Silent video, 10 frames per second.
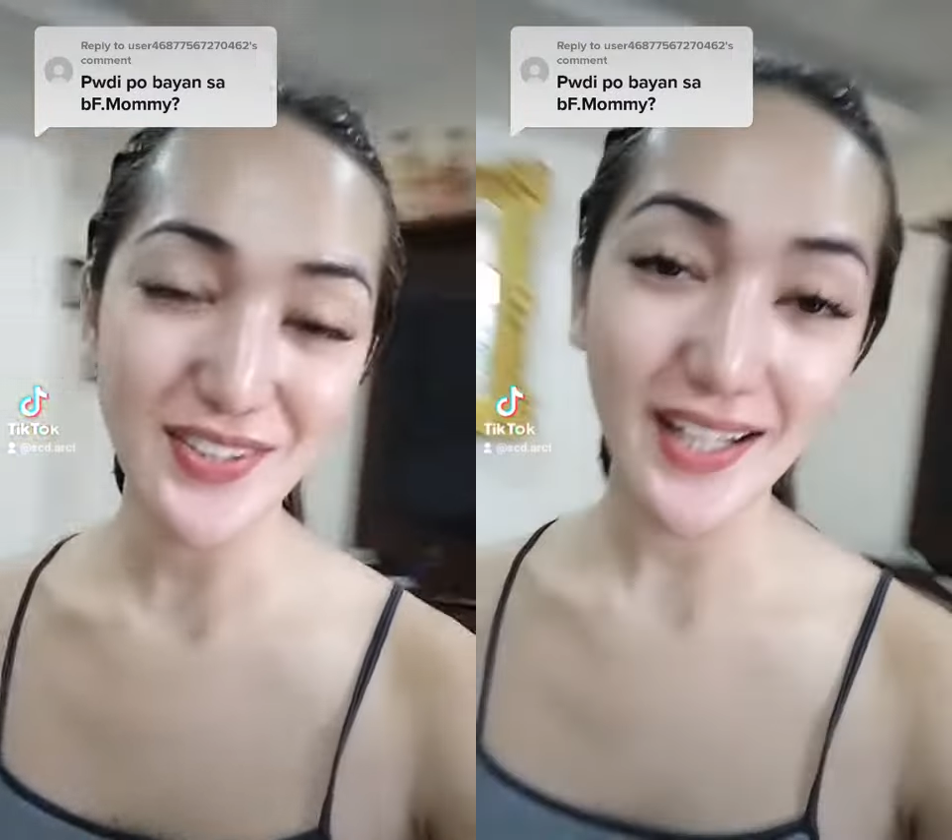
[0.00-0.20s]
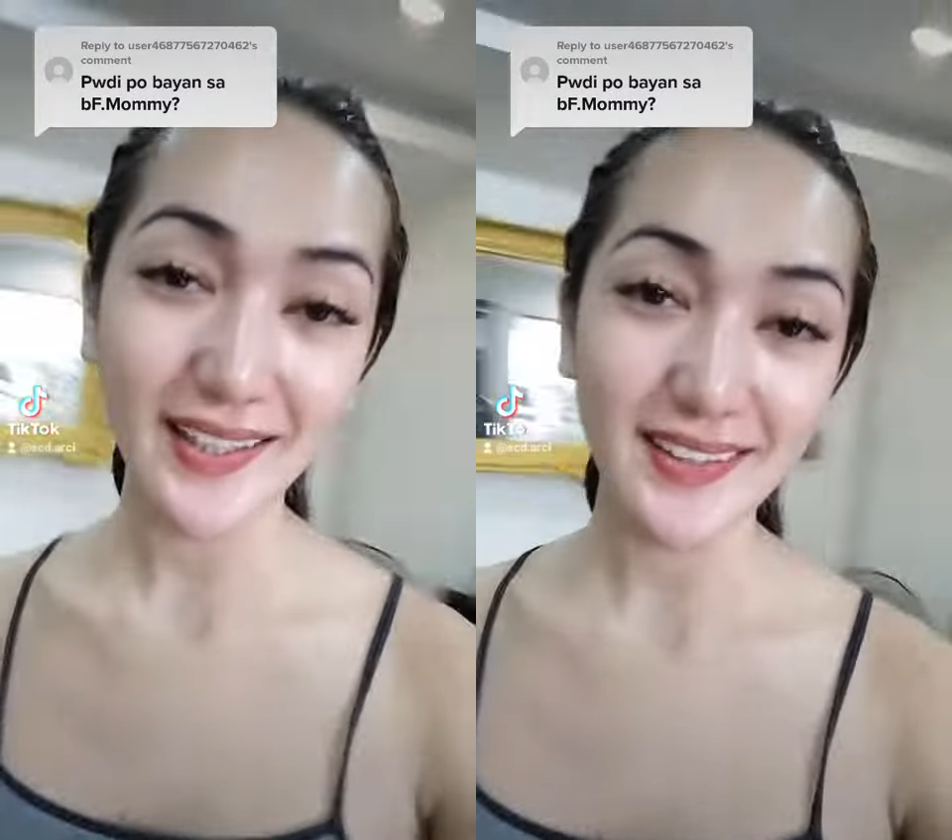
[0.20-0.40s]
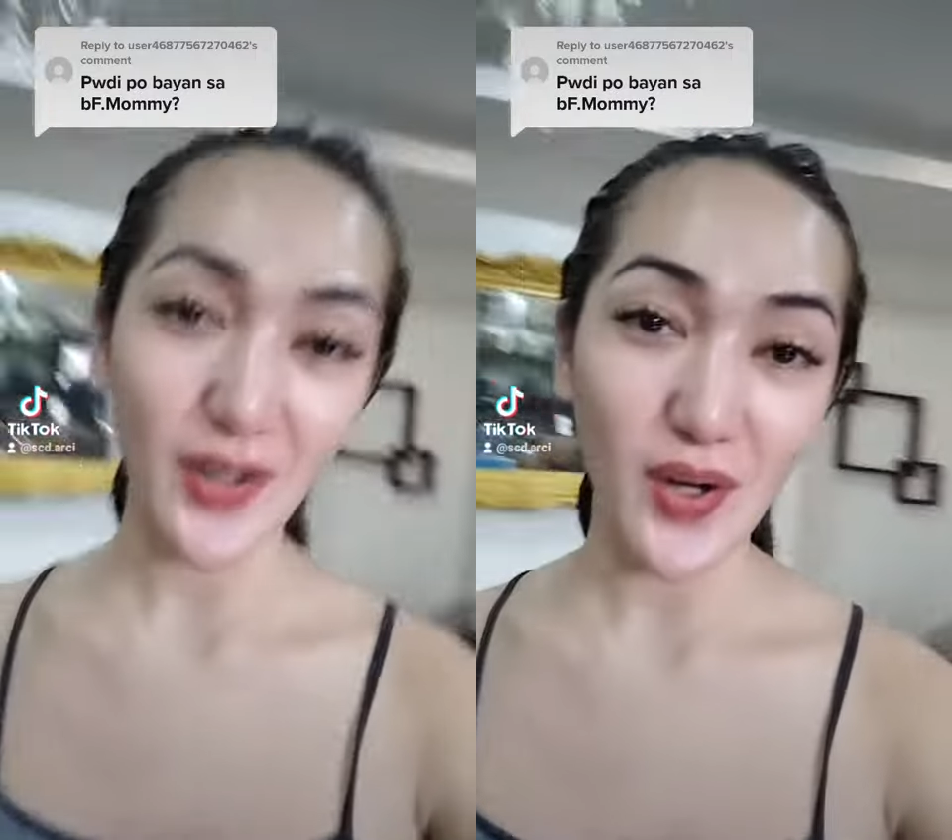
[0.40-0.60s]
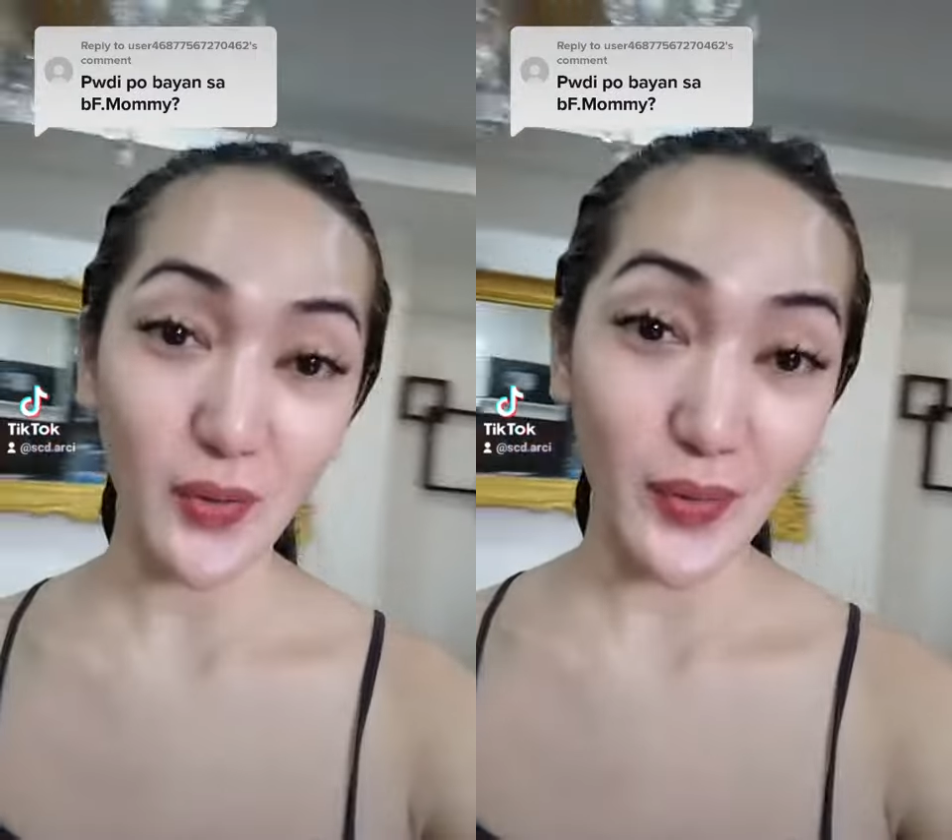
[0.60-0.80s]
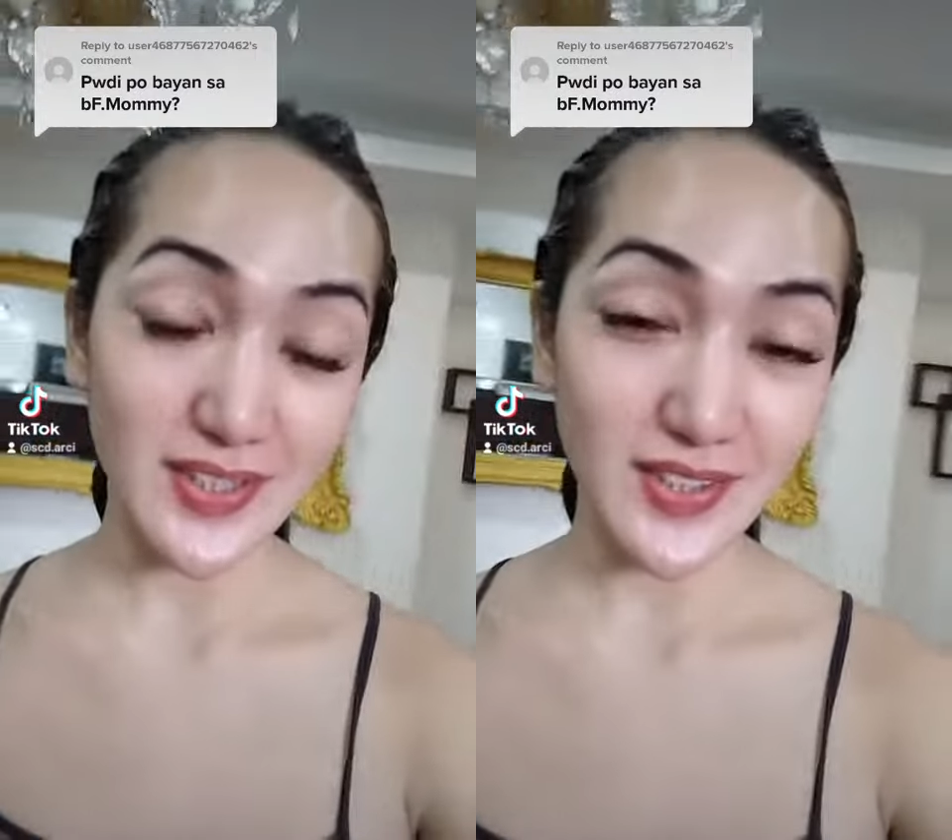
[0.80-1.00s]
So, nakita ko ang
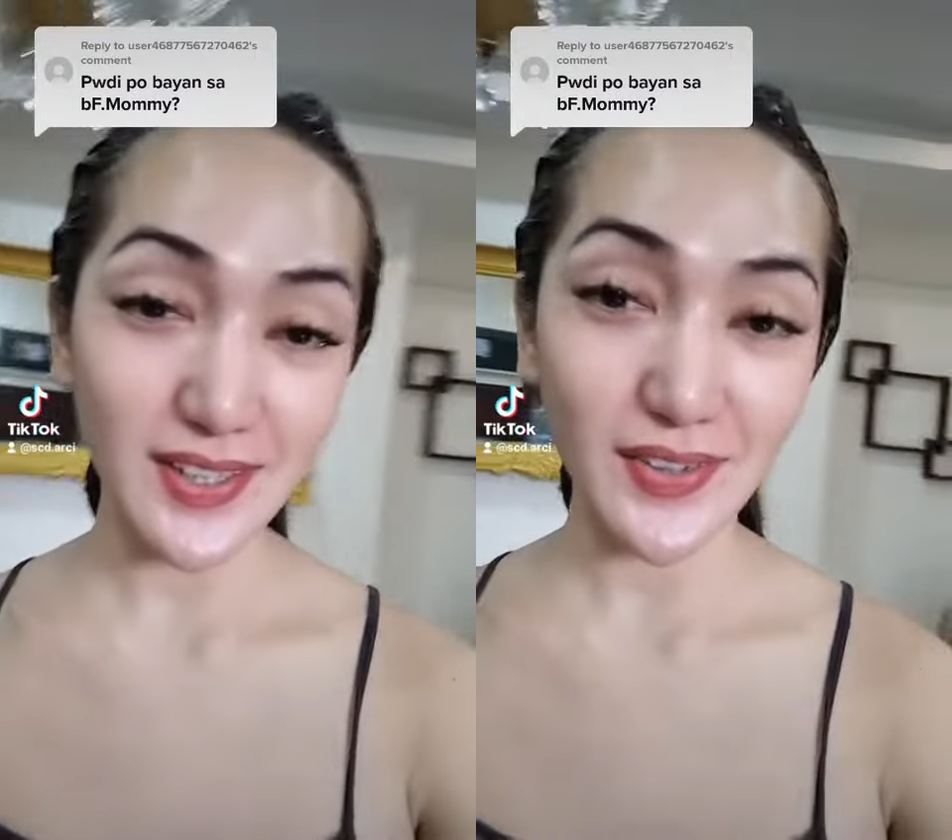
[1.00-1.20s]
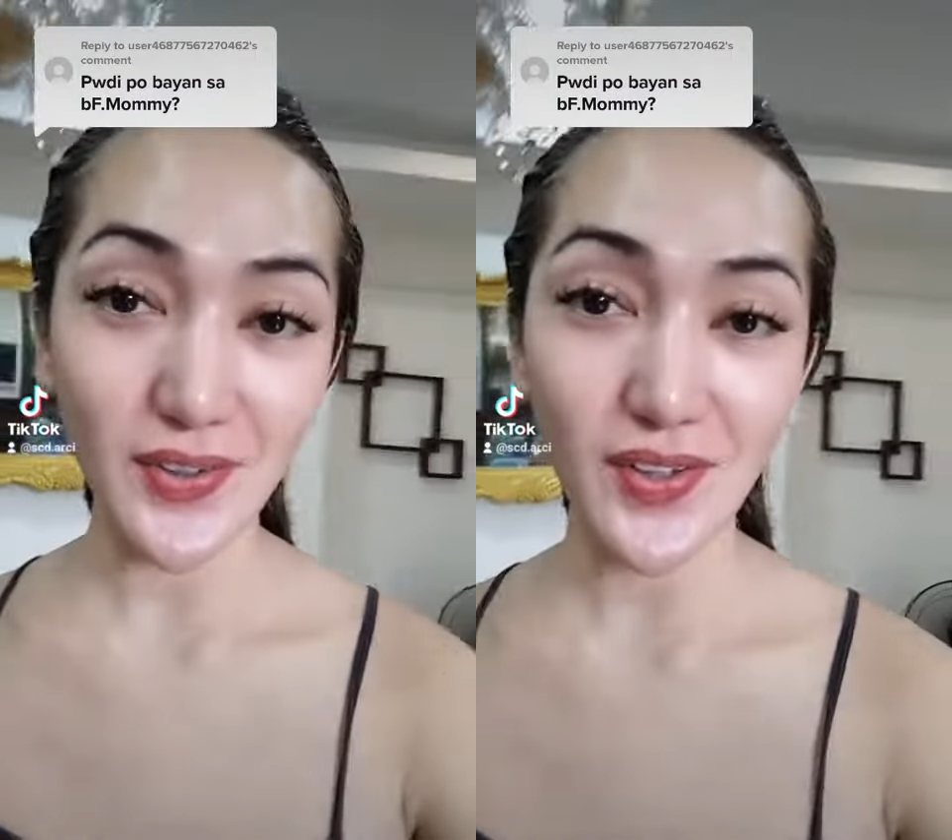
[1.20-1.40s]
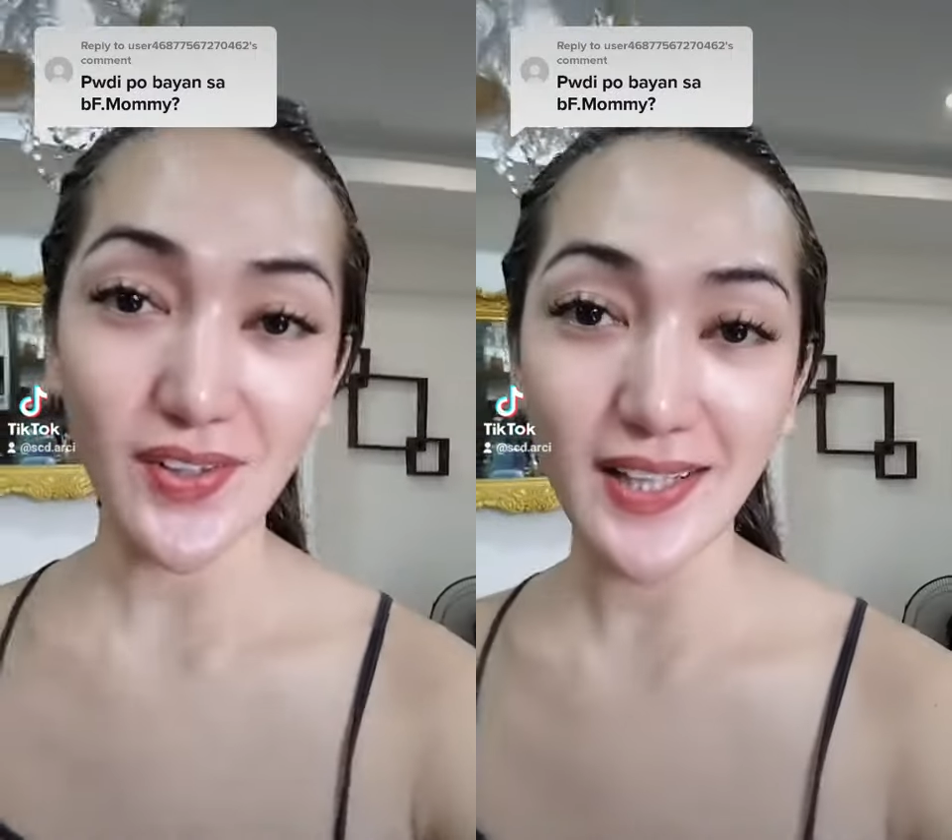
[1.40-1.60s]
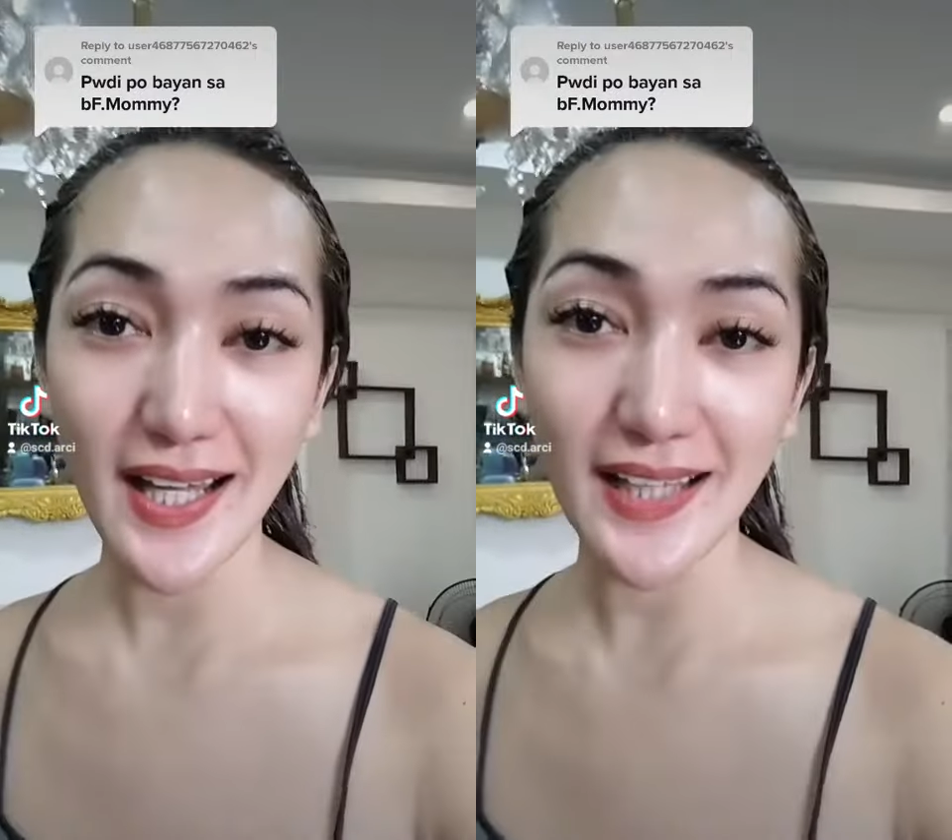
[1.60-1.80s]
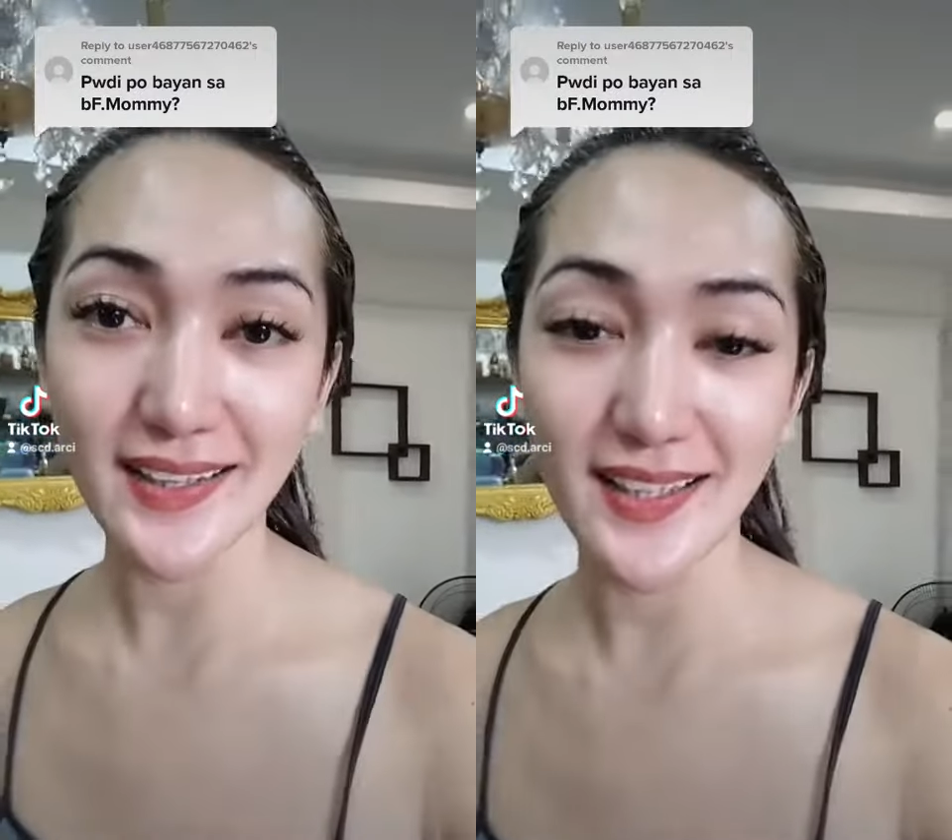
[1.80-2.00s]
question nito
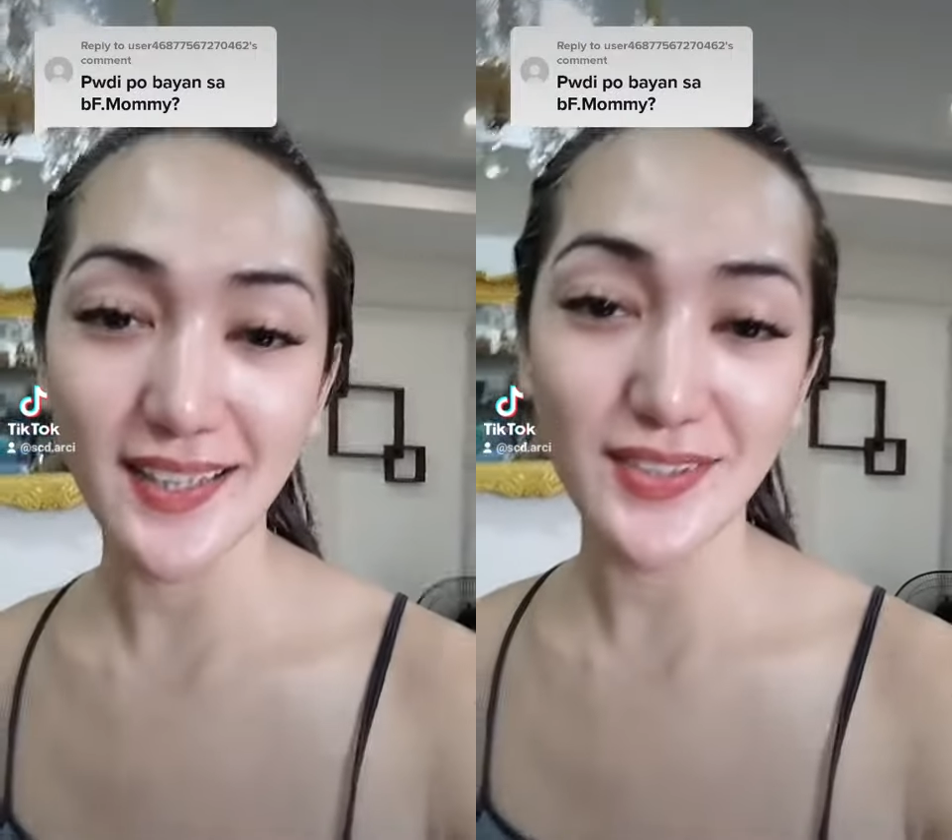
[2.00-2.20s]
ng ating